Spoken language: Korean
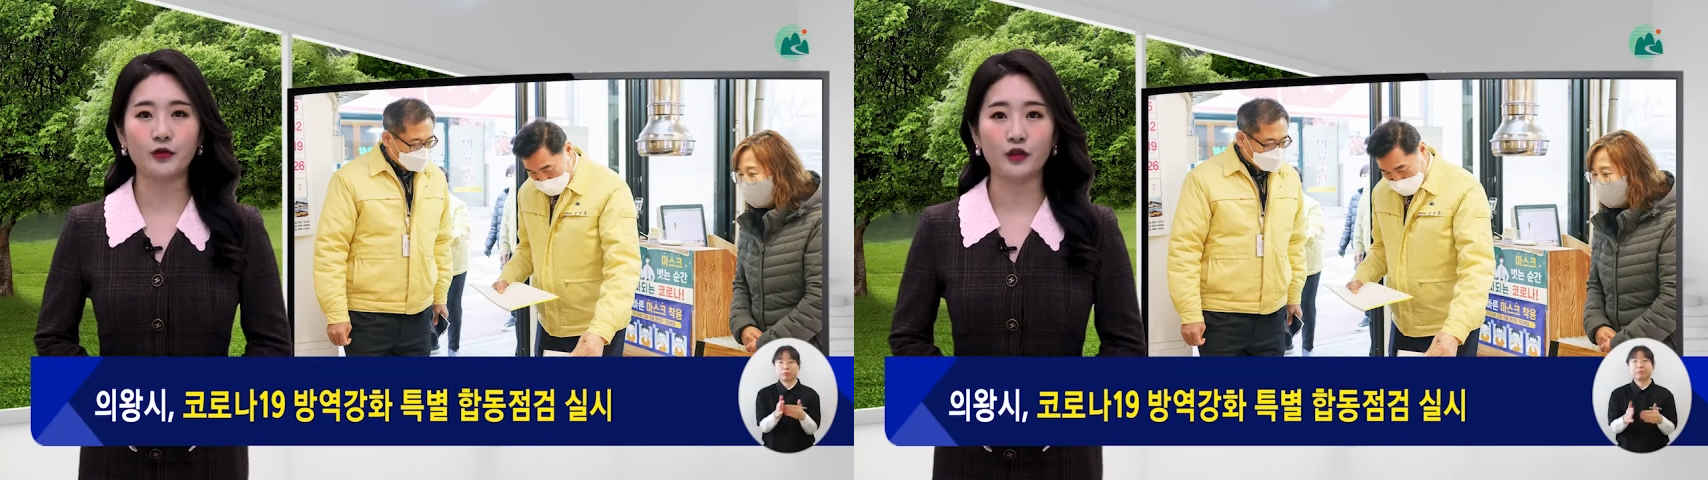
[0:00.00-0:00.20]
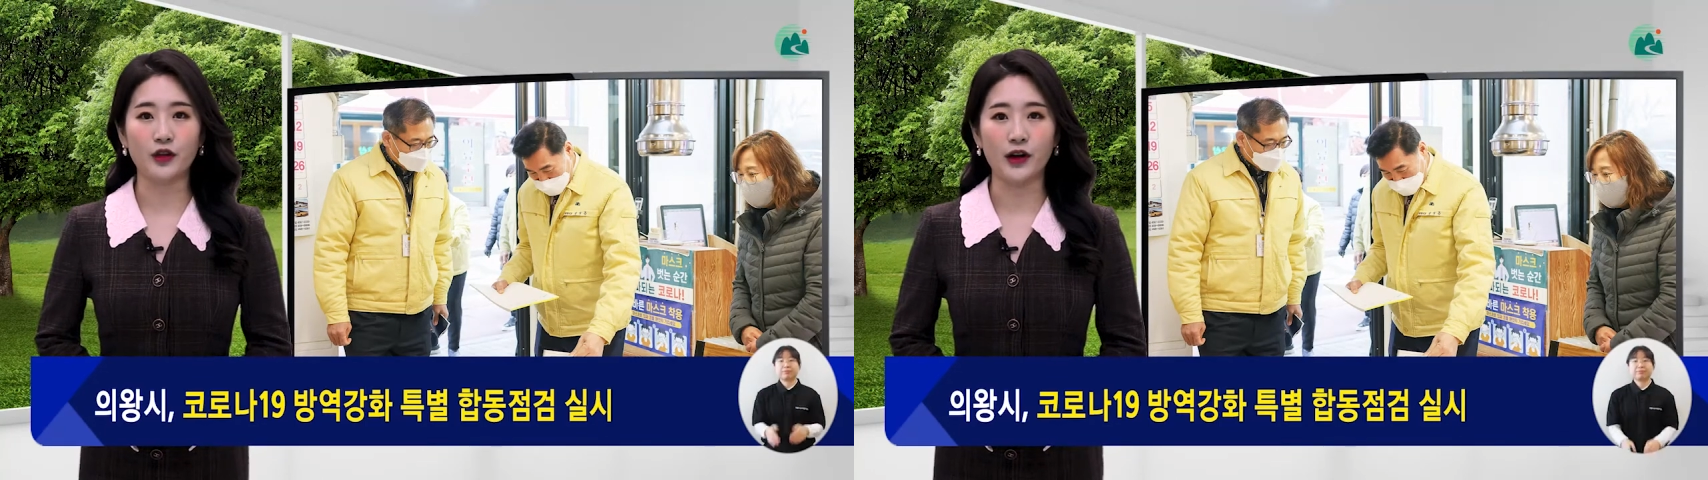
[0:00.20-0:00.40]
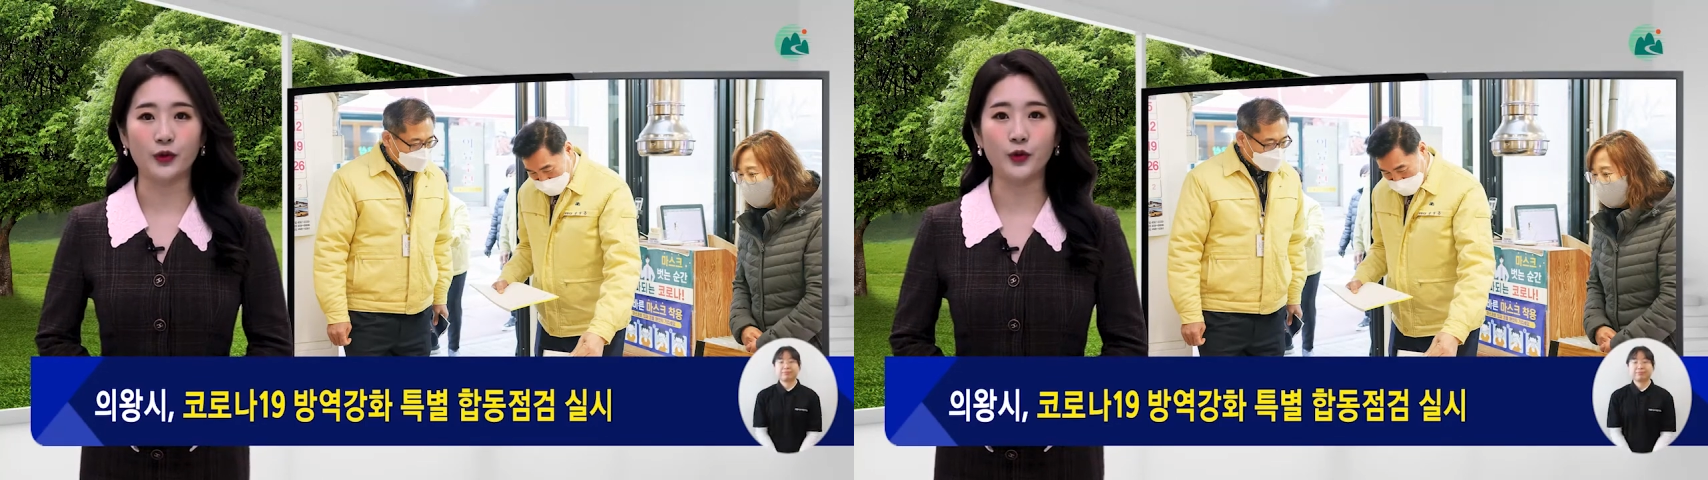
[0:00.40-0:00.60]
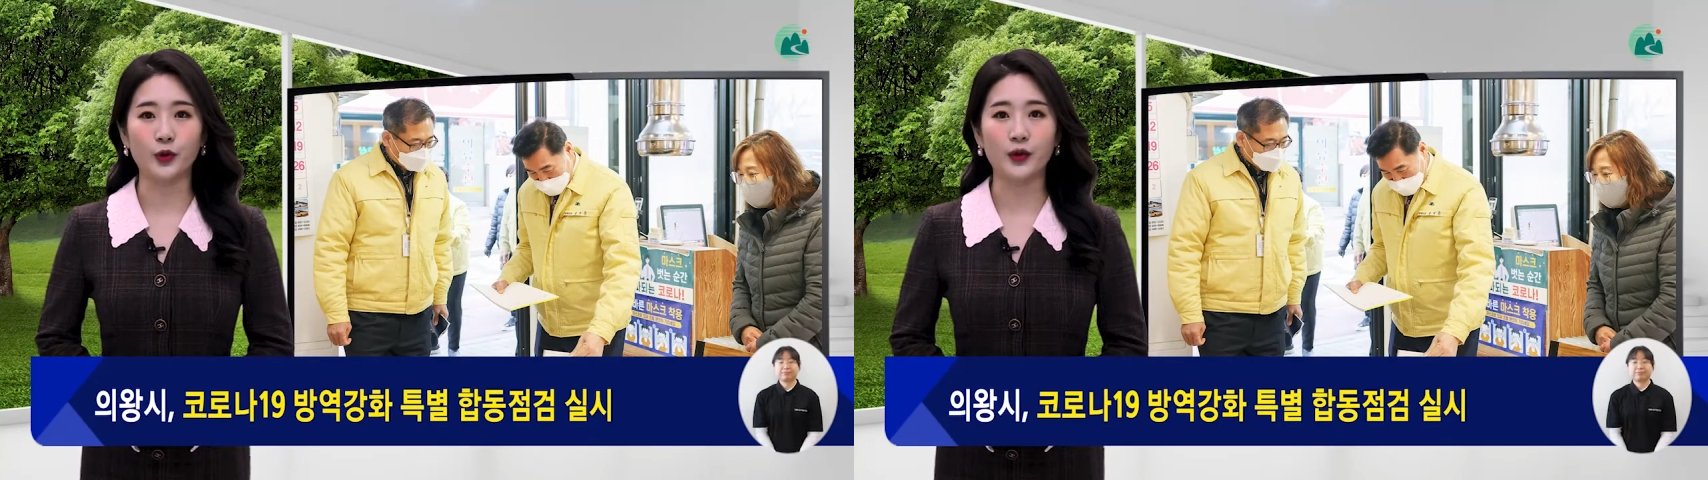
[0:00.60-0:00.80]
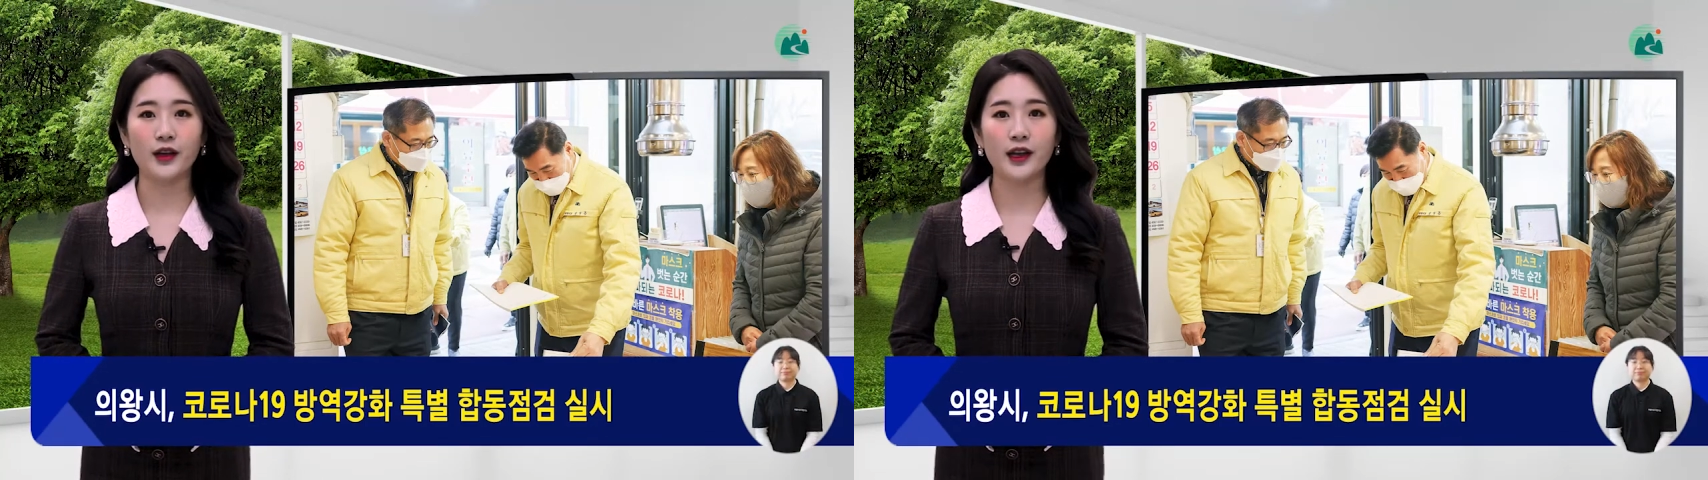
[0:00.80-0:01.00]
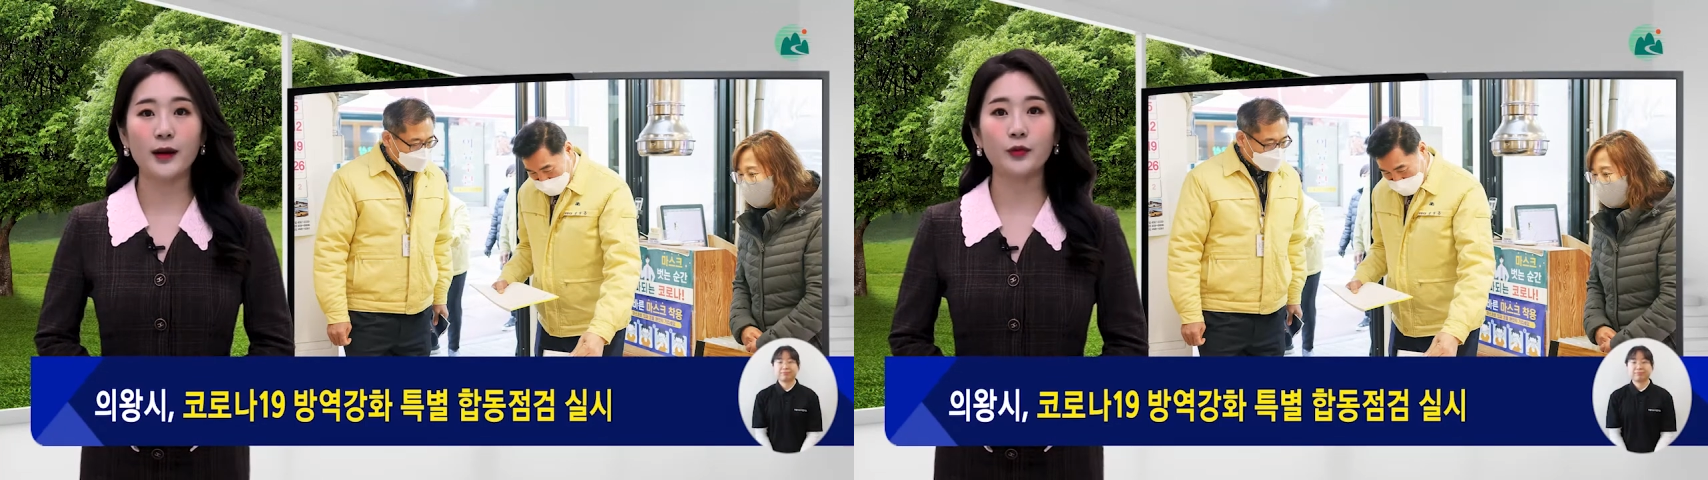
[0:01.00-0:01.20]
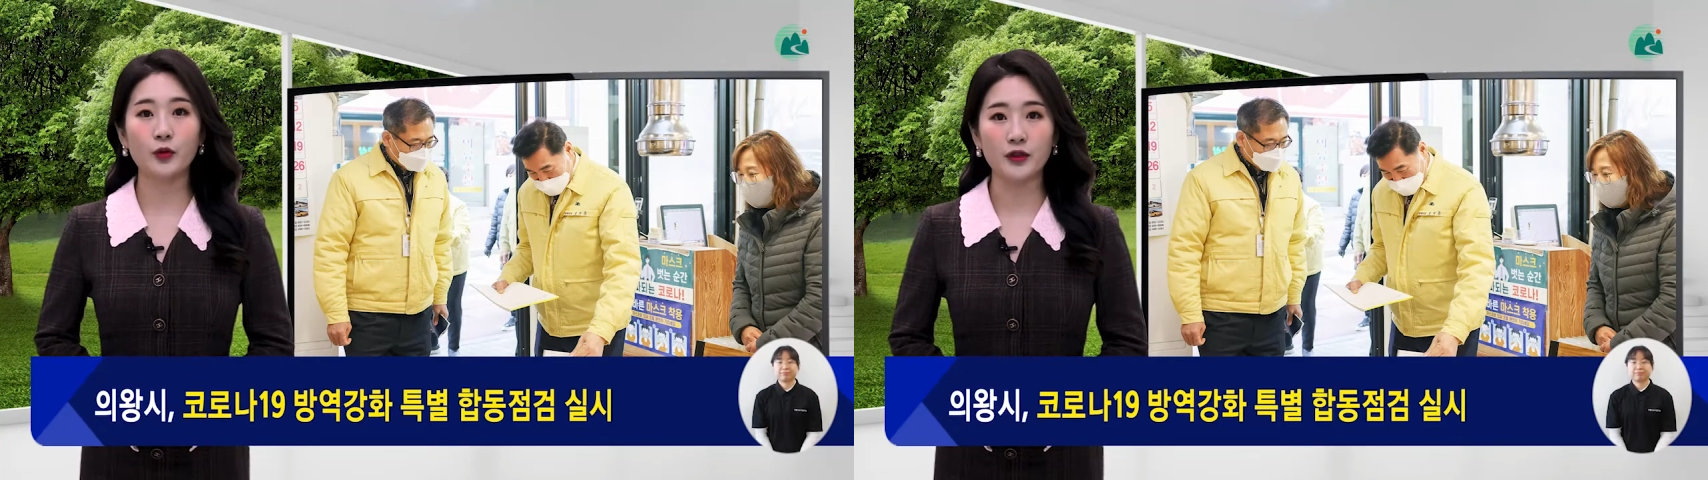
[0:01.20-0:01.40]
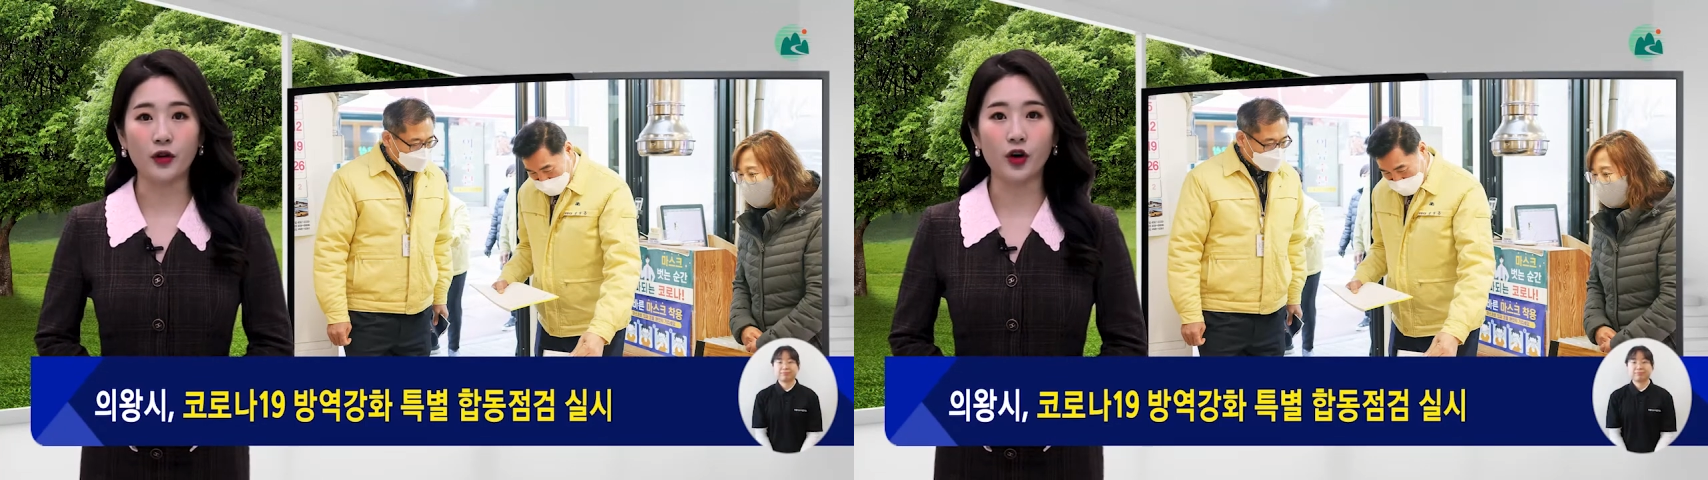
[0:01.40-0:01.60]
구성하고
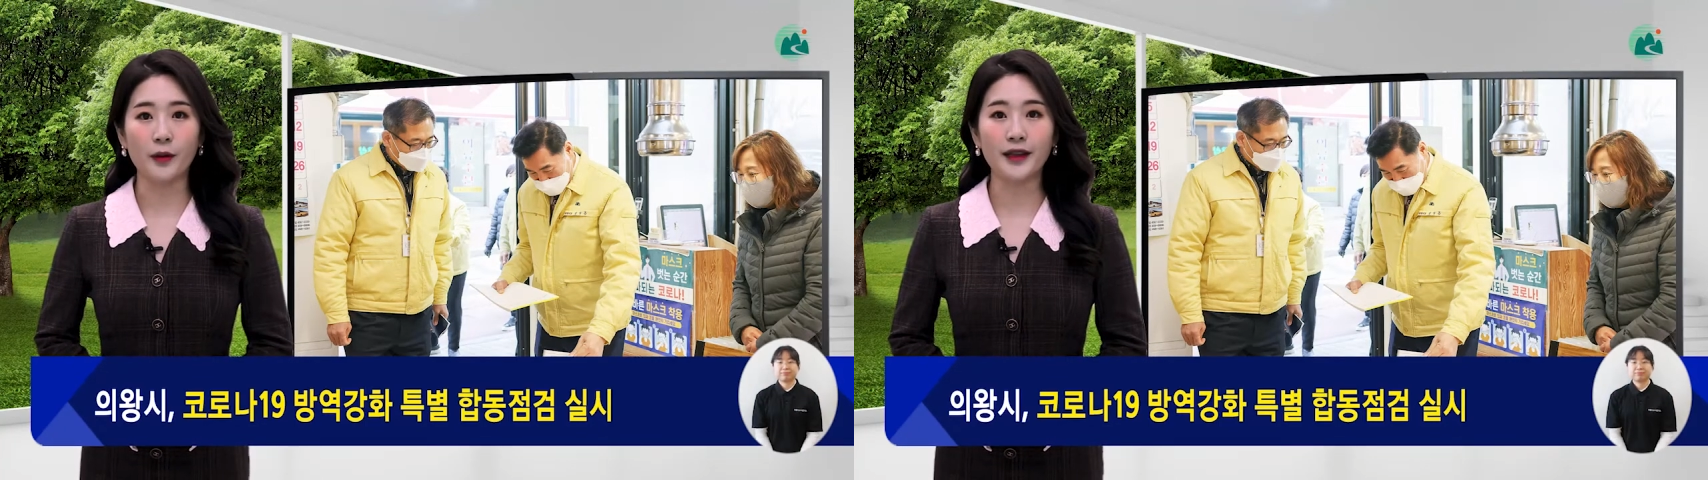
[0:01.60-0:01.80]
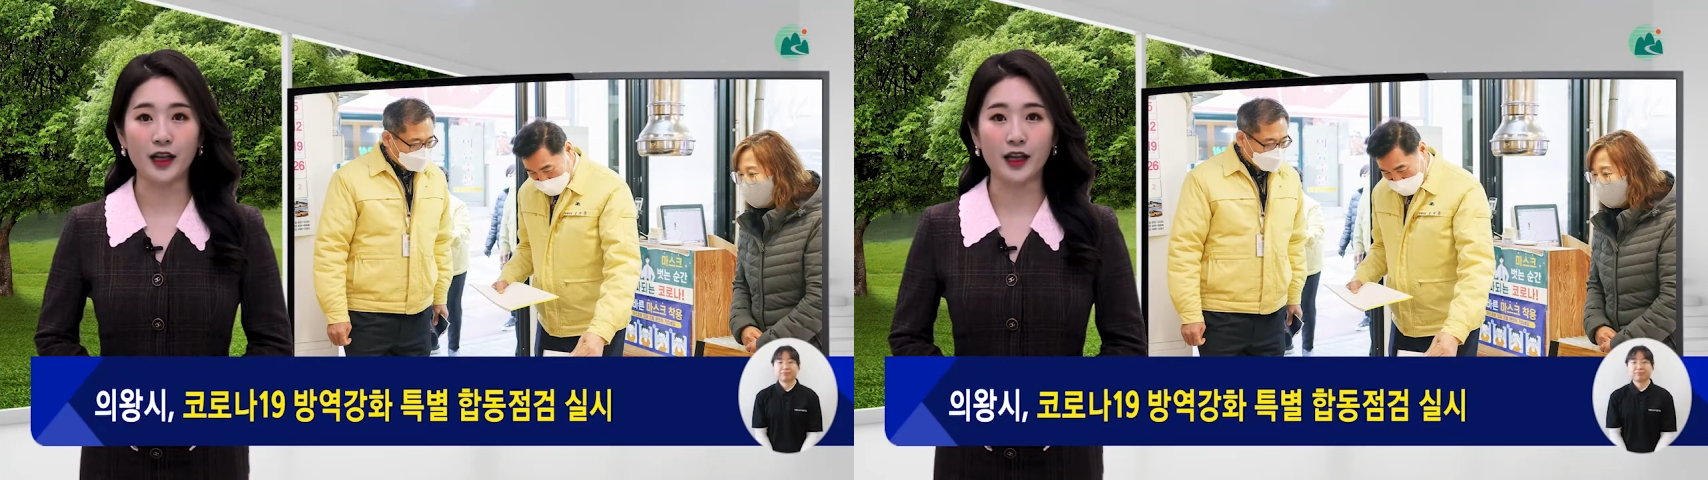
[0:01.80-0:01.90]
합동 점검에